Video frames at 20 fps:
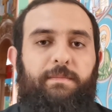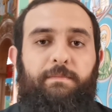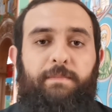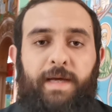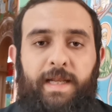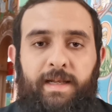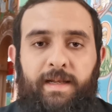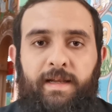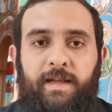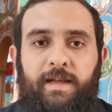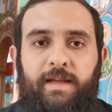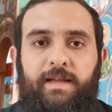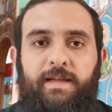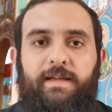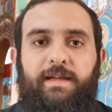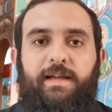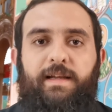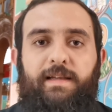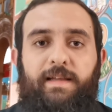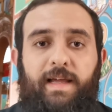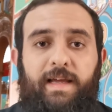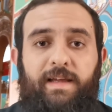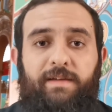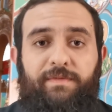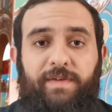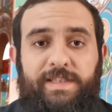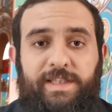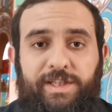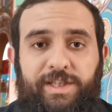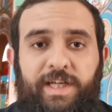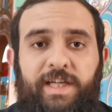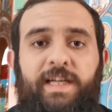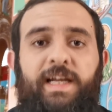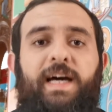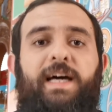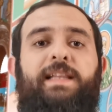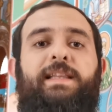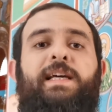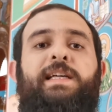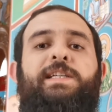بل
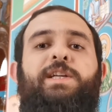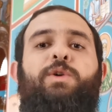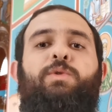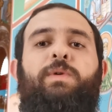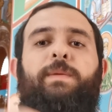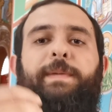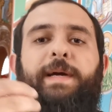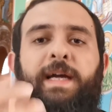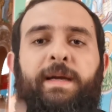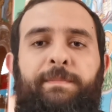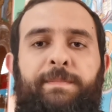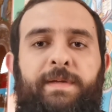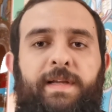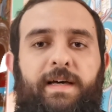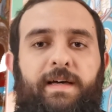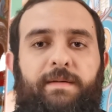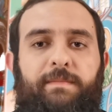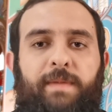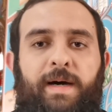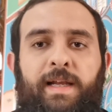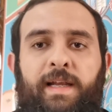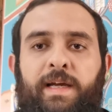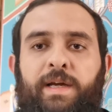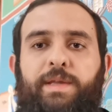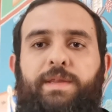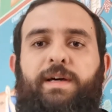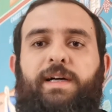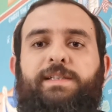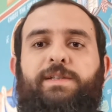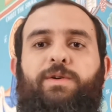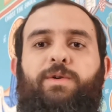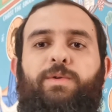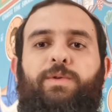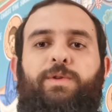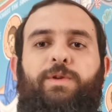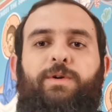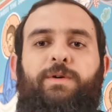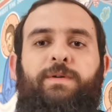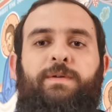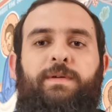ليفرجينا قديش هو بحبنا ما لا يظهر
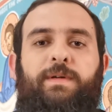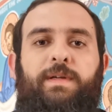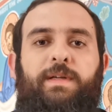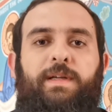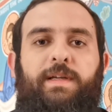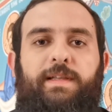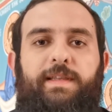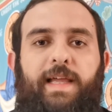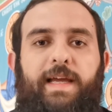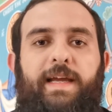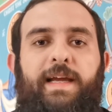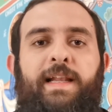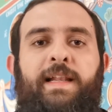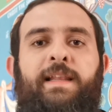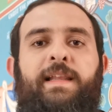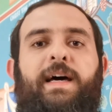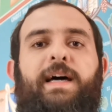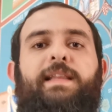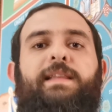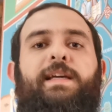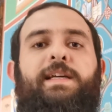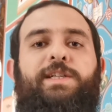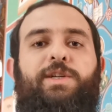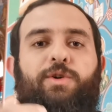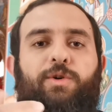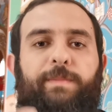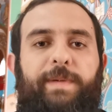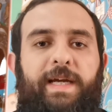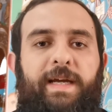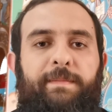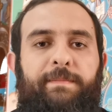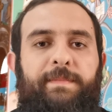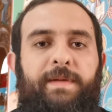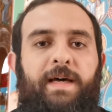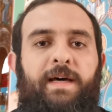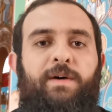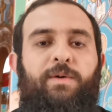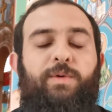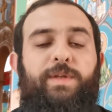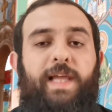قوته تيقلنا قديش هو
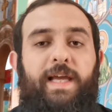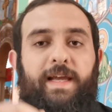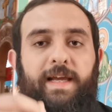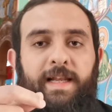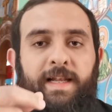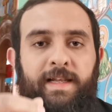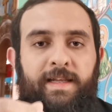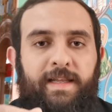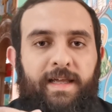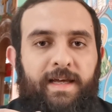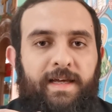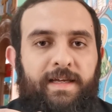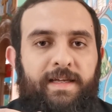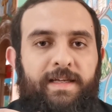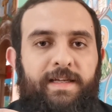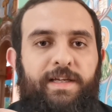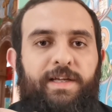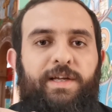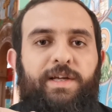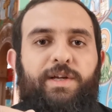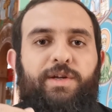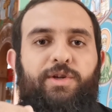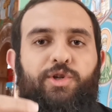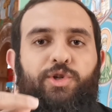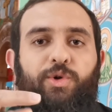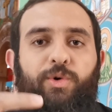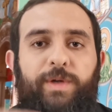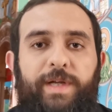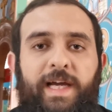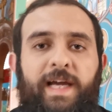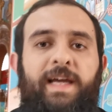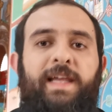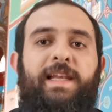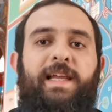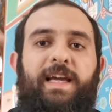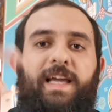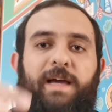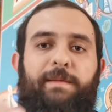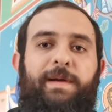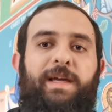بحبنا وتيقلنا شو
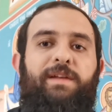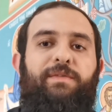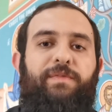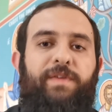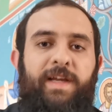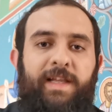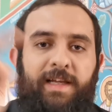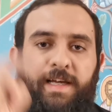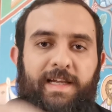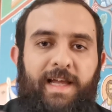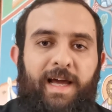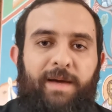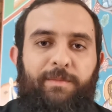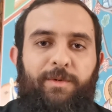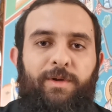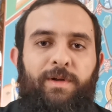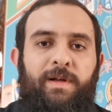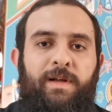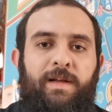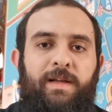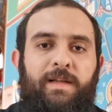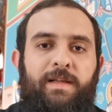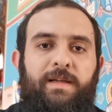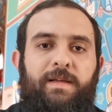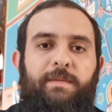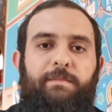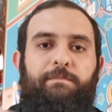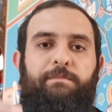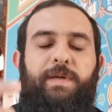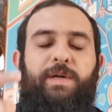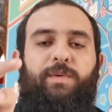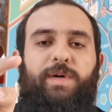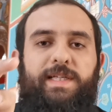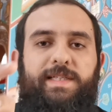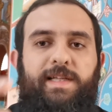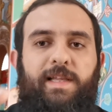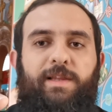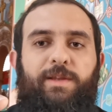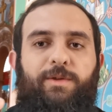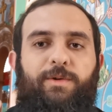نحن كمان فينا نعمل
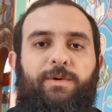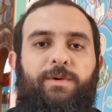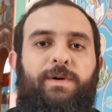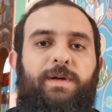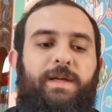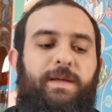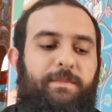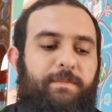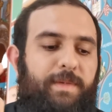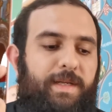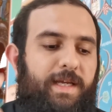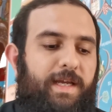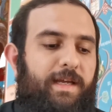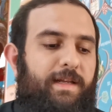بواسطته من